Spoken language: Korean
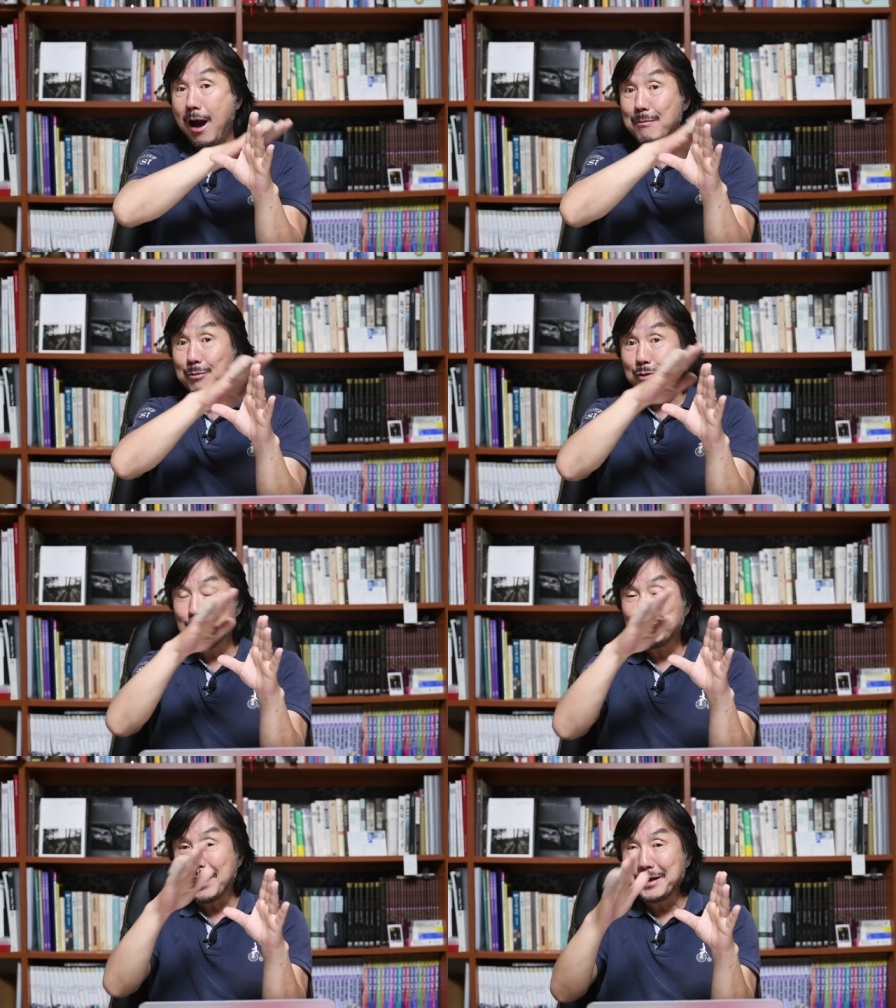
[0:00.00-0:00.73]

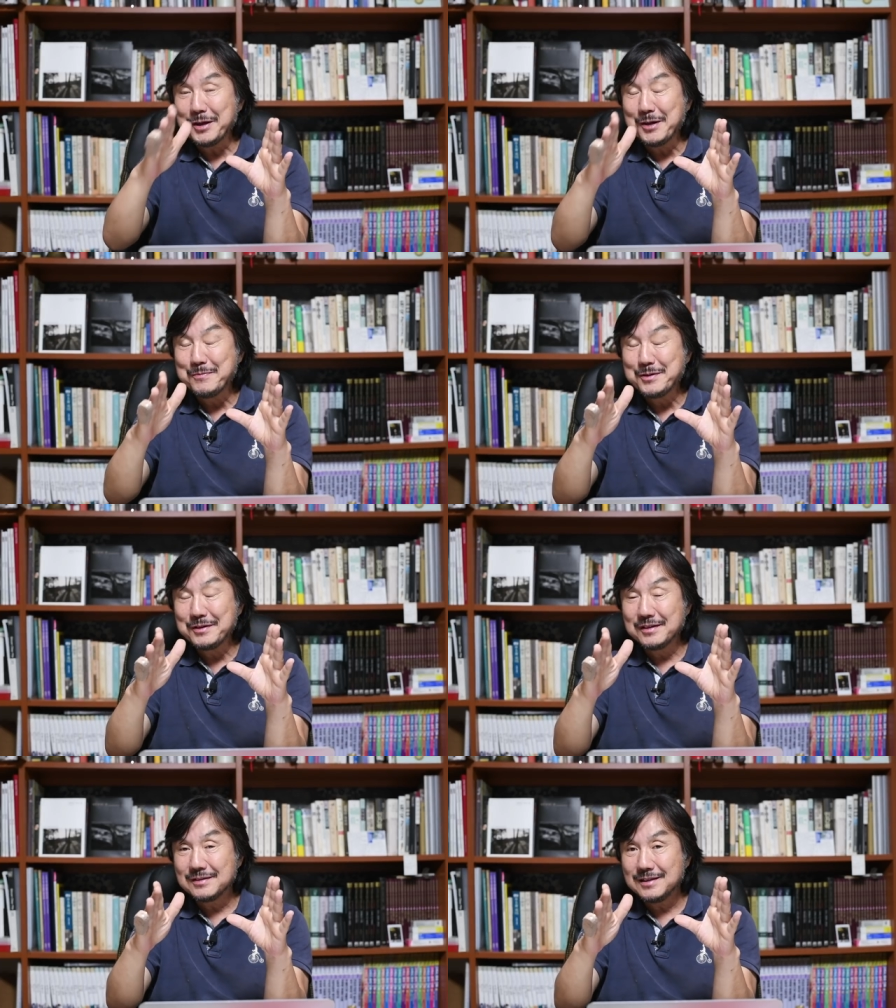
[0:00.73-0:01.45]
아무런 관계
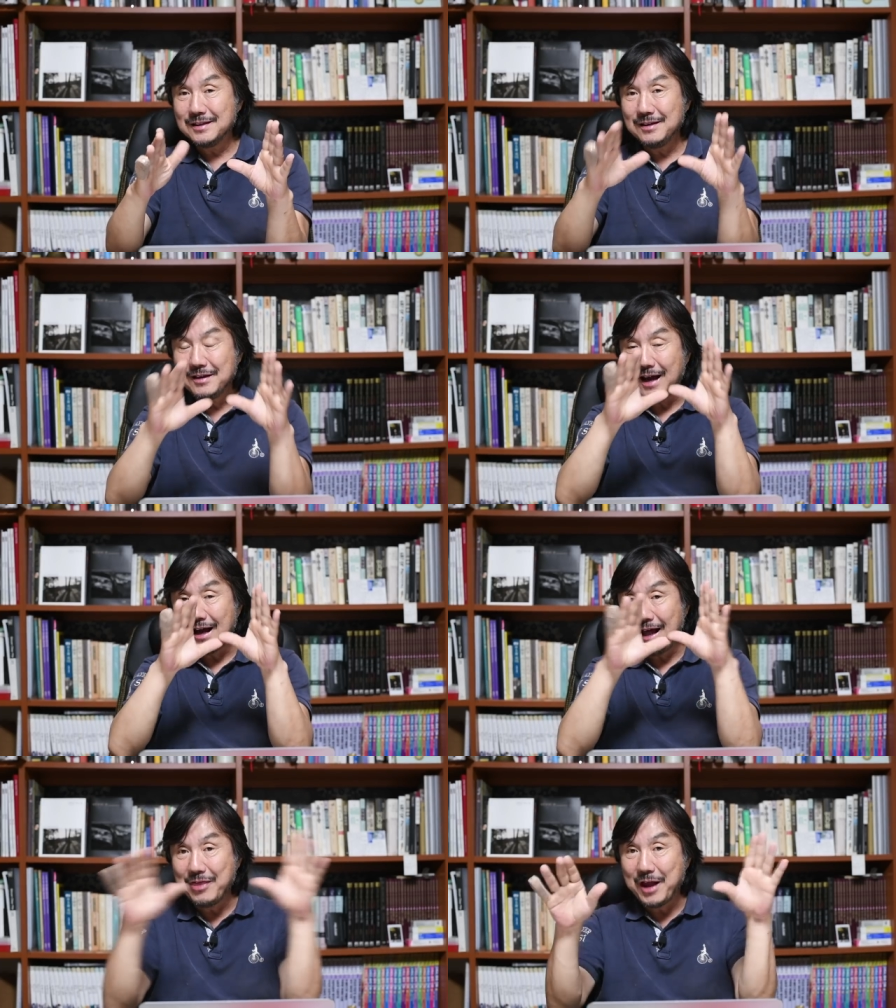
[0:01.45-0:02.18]
없는 것이
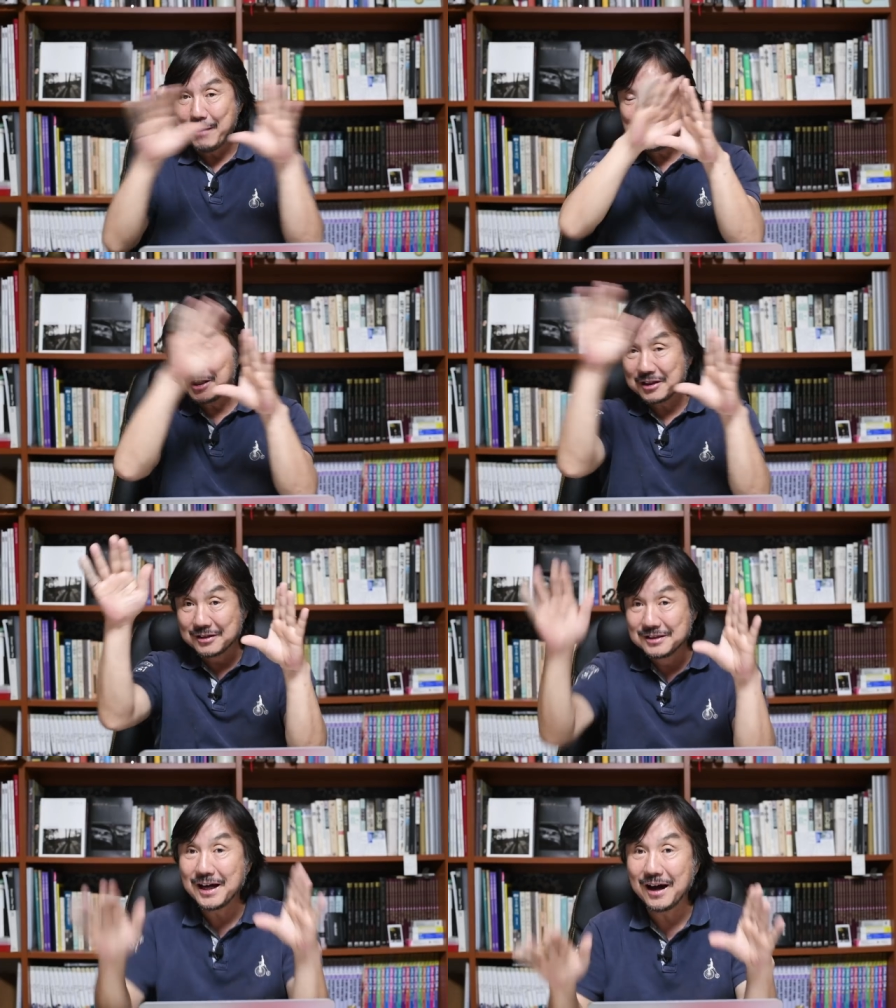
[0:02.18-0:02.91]
한 화면에
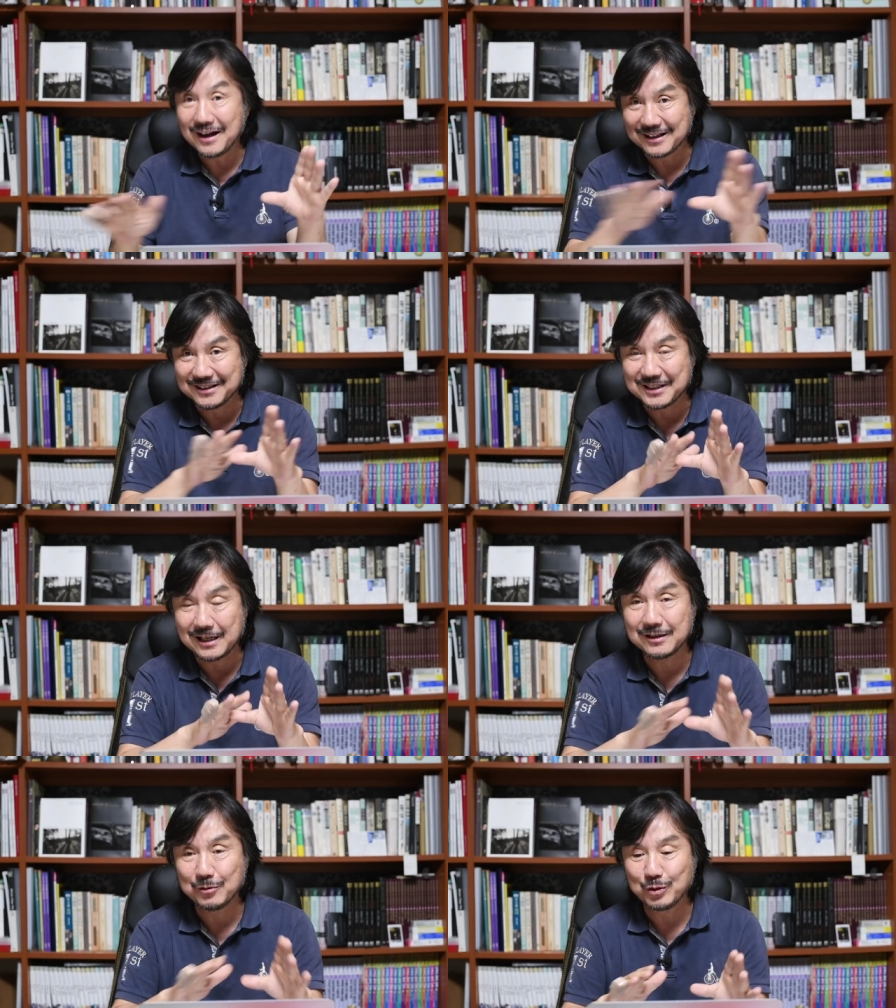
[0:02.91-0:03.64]
등장을 하든지
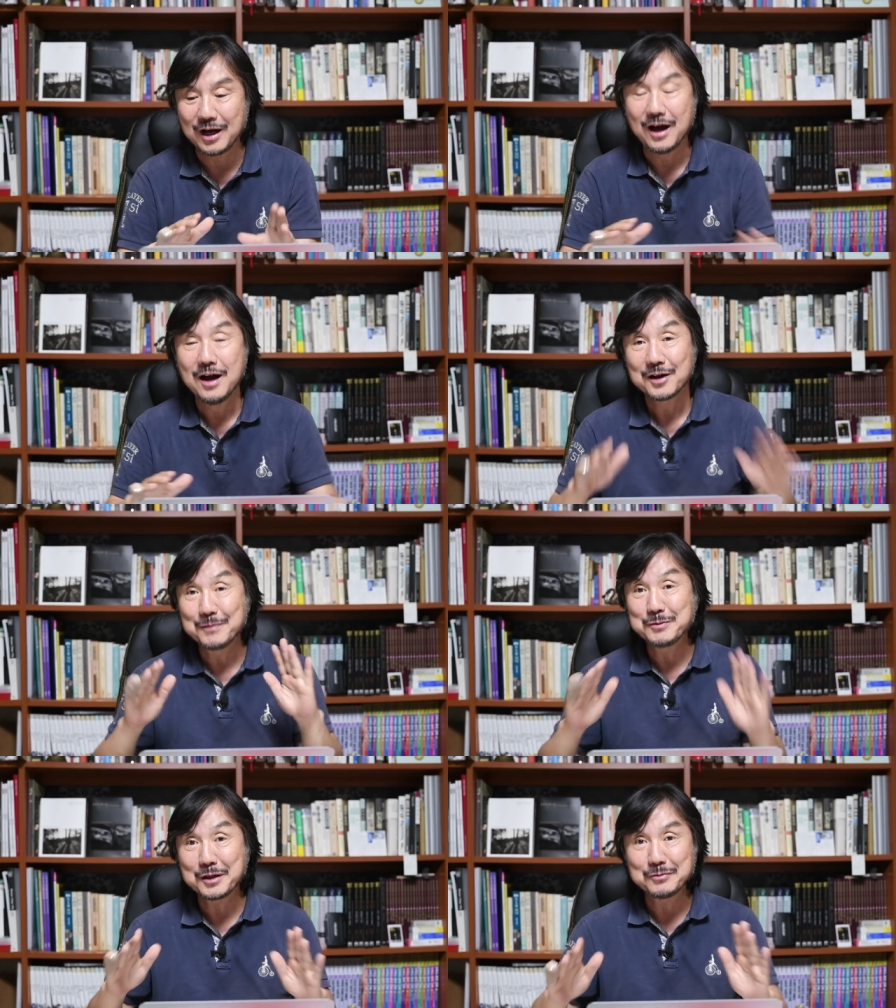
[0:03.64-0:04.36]
할 때 우리가
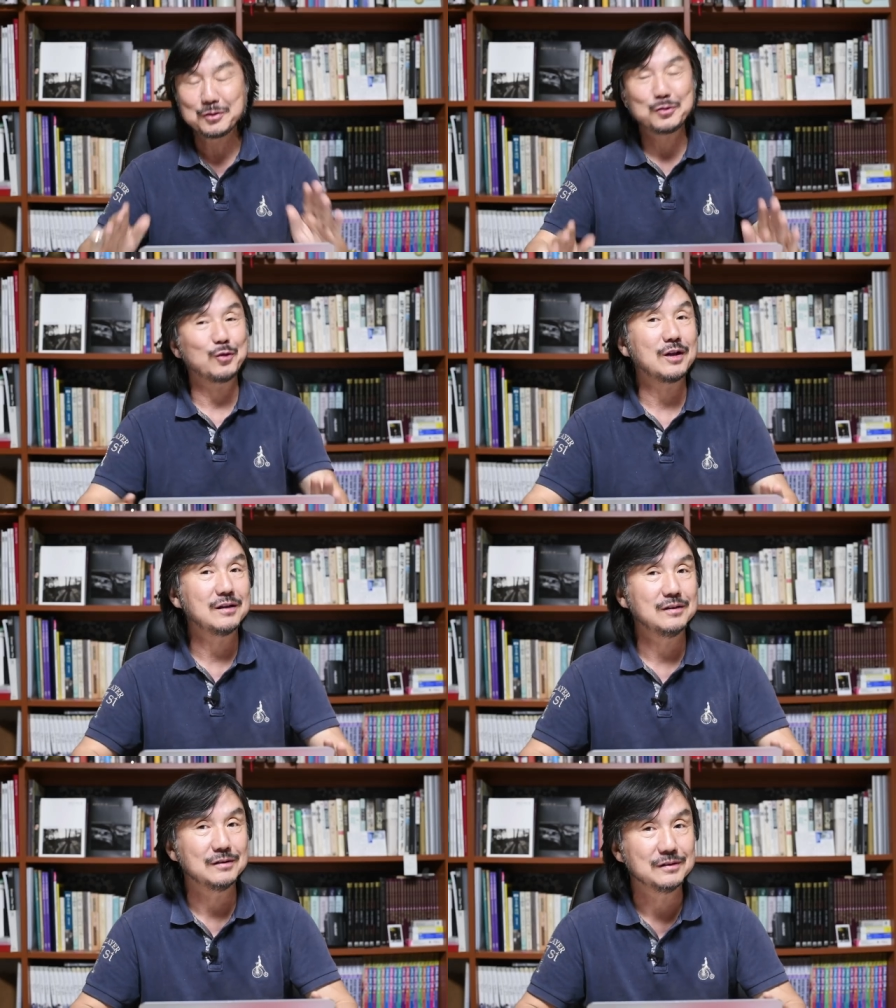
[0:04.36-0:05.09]
끔찍끔찍
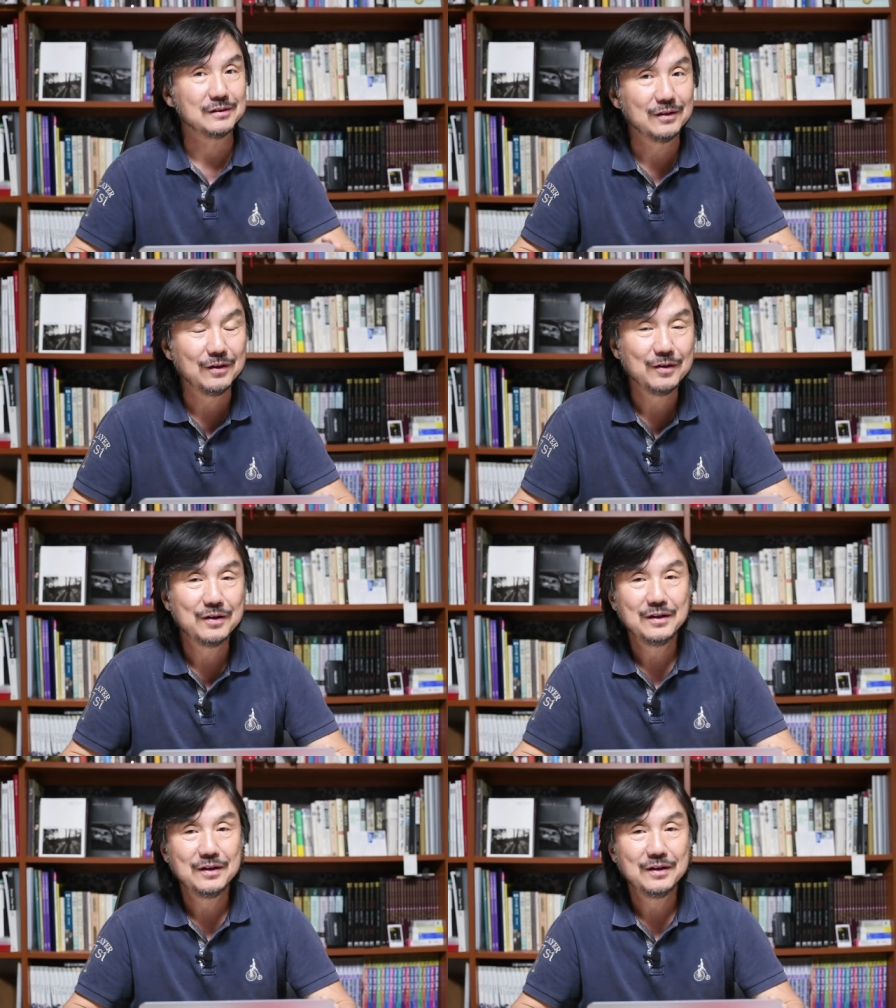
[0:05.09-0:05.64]
놀라는 거거든요.